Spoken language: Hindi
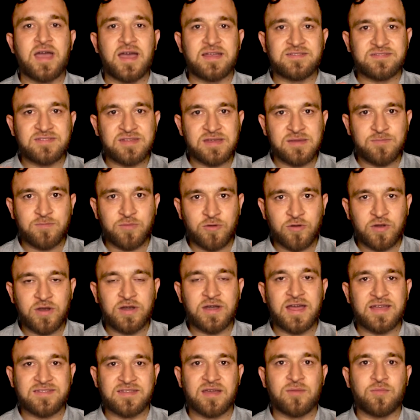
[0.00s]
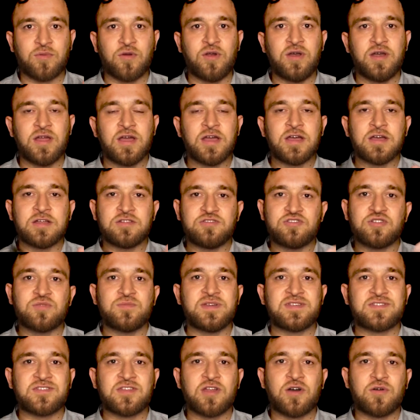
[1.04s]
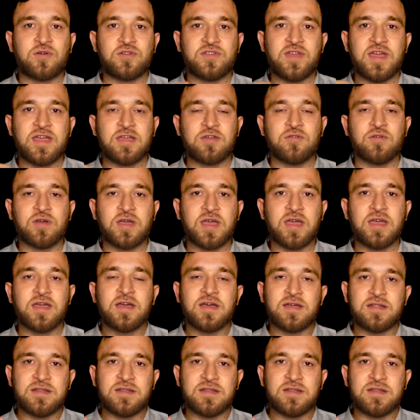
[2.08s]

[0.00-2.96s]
ऐसी पॉइंट ऐसा पॉइंट जो मिस ना हो जाए क्योंकि